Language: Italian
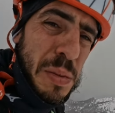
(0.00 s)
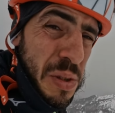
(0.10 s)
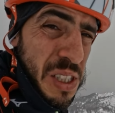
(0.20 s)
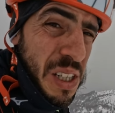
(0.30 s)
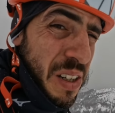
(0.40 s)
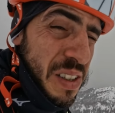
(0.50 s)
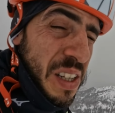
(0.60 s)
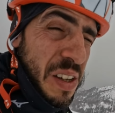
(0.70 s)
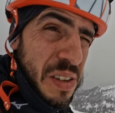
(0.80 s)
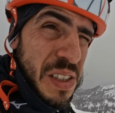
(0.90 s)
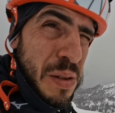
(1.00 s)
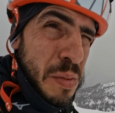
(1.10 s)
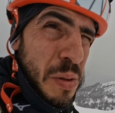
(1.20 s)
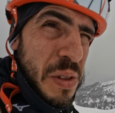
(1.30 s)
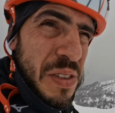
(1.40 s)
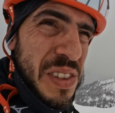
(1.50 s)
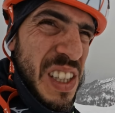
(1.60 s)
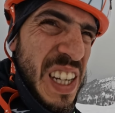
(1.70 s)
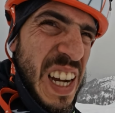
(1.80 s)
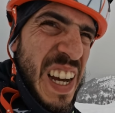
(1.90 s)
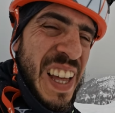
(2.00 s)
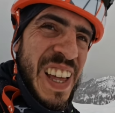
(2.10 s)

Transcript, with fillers: per la pista oggi facciamo un po' meno fatica